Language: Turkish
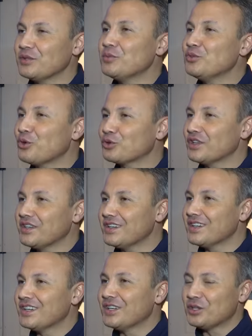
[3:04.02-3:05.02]
bir noktayı
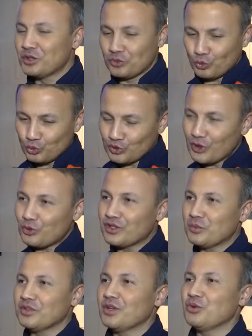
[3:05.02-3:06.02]
uzay
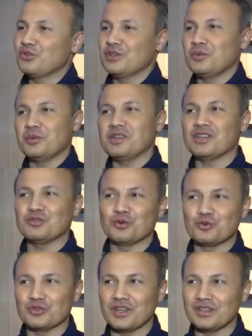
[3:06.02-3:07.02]
ortamından gözlememek de
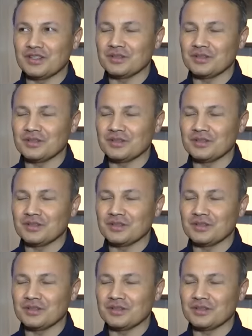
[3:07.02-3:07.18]
çok güzeldi